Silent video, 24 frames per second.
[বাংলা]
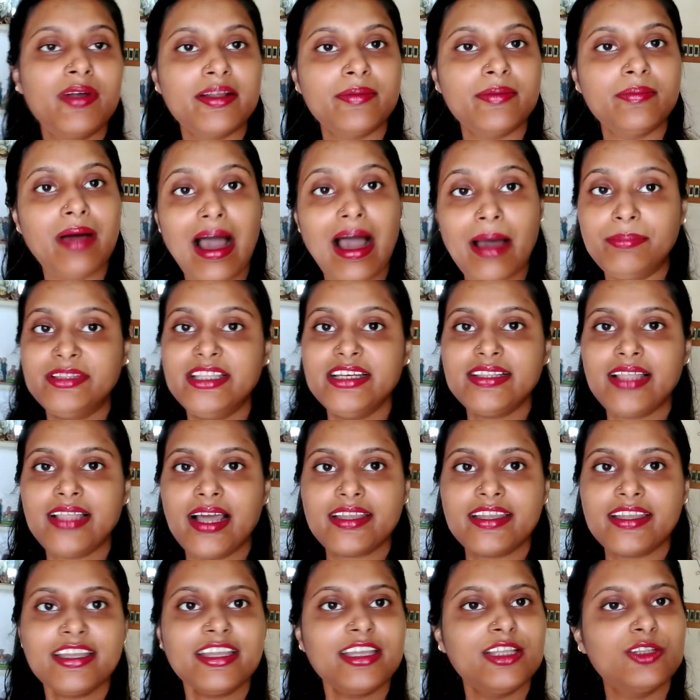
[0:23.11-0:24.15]
মানে ভাবতে
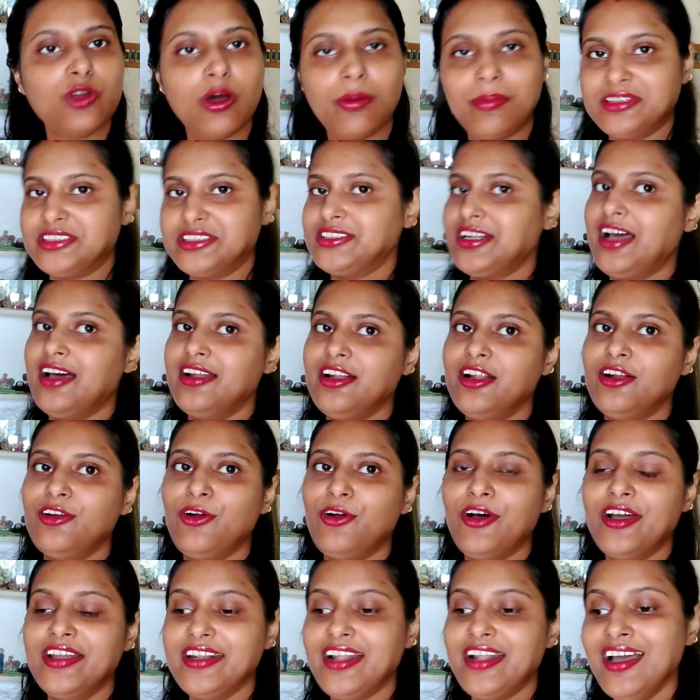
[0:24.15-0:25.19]
থাকি কিন্তু আমার স্নান
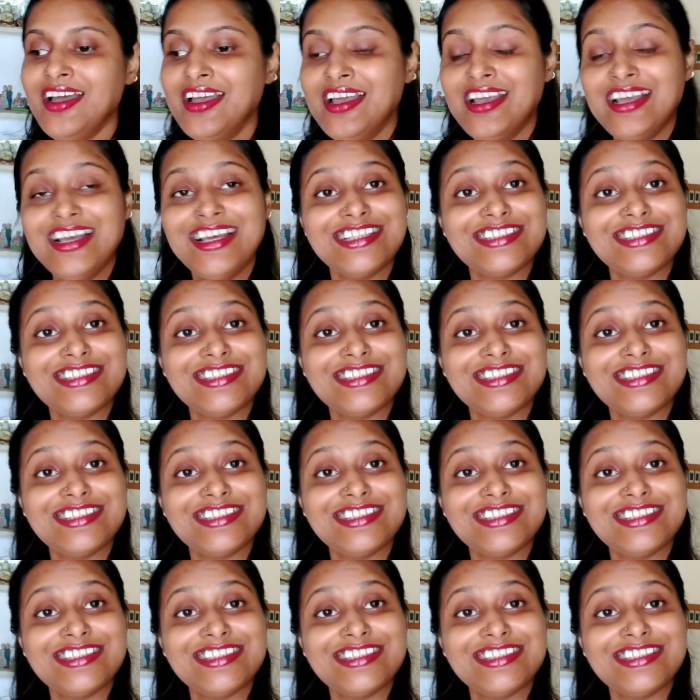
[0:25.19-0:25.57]
আর হয় না